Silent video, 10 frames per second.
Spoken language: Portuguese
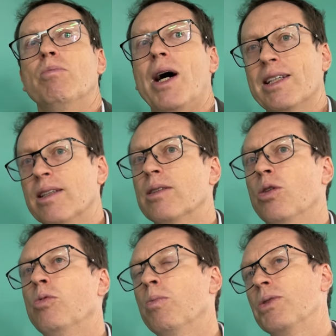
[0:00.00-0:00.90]
passa a ser
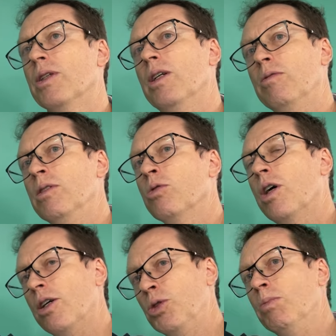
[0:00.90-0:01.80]
uma opção e no
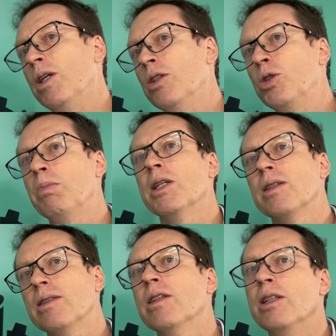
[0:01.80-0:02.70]
caso de manejo de
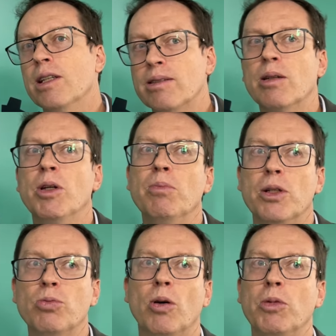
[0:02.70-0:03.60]
plantas daninhas também,
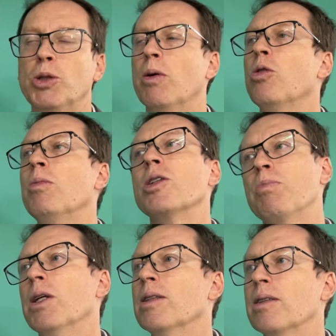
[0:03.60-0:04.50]
principalmente para algumas
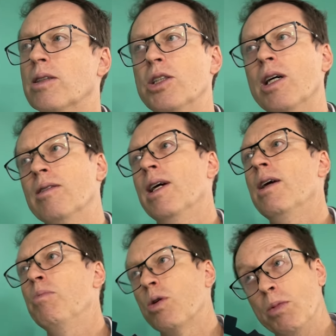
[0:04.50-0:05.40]
plantas que já
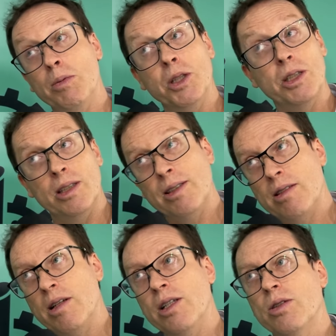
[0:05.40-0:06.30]
têm problema de
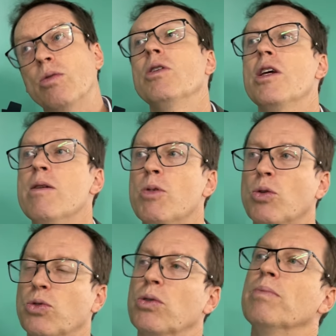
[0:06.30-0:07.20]
resistência com químicos.